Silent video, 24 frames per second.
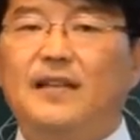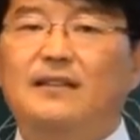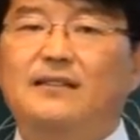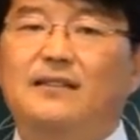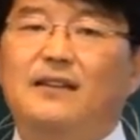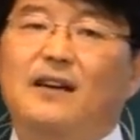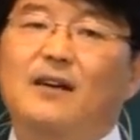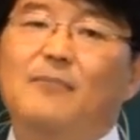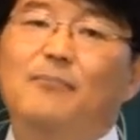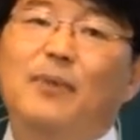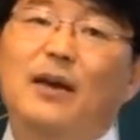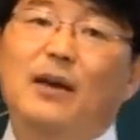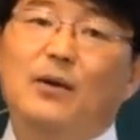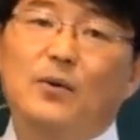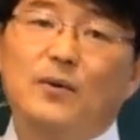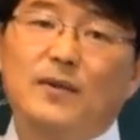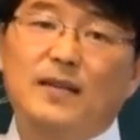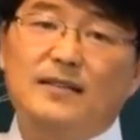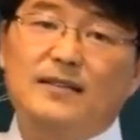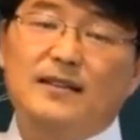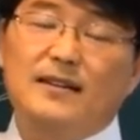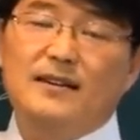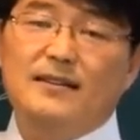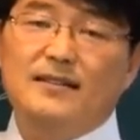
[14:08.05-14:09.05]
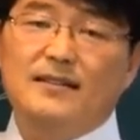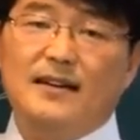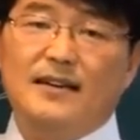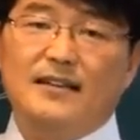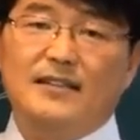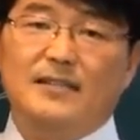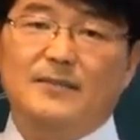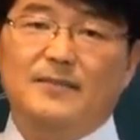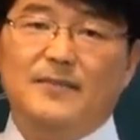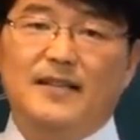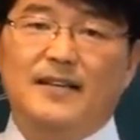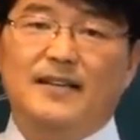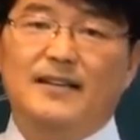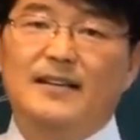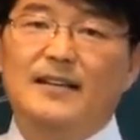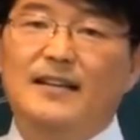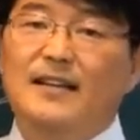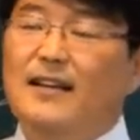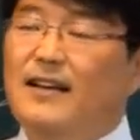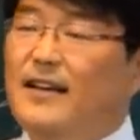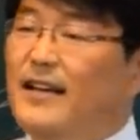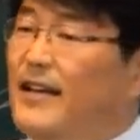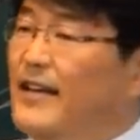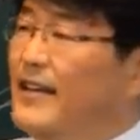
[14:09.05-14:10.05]
제가 백0대사를 이야기했습니다.
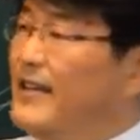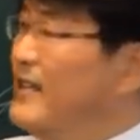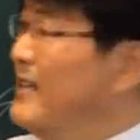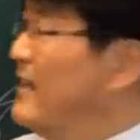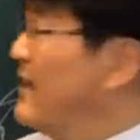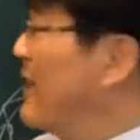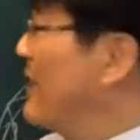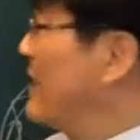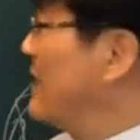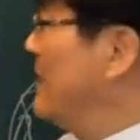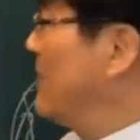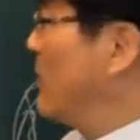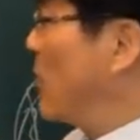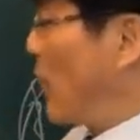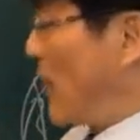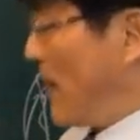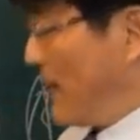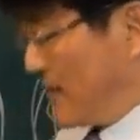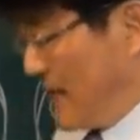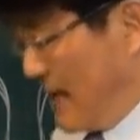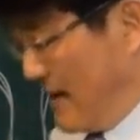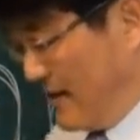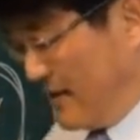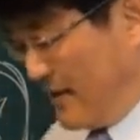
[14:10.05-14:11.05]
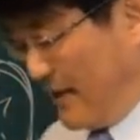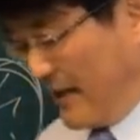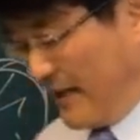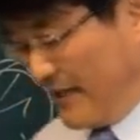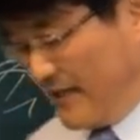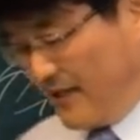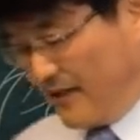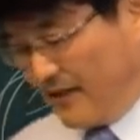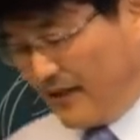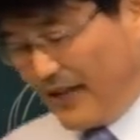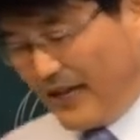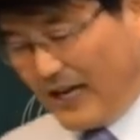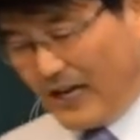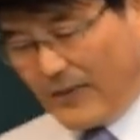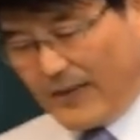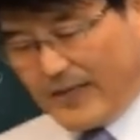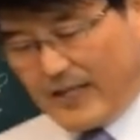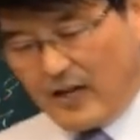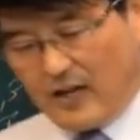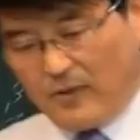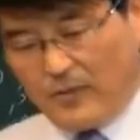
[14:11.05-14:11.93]
여겨진 동영상을 저게 찍어달라고 하는